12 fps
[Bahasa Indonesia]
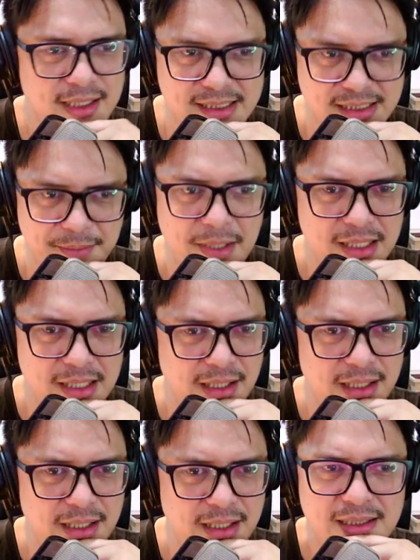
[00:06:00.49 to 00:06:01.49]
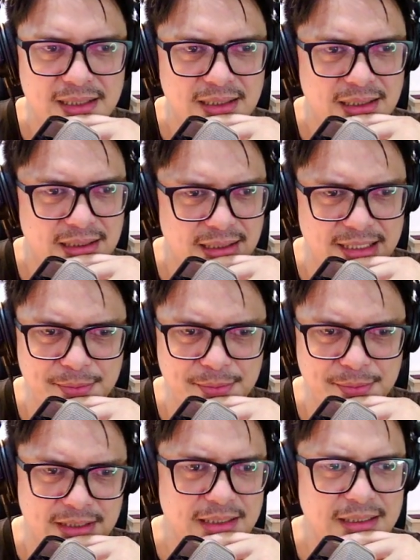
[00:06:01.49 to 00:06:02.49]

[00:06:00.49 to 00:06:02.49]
asik banget deh nice banget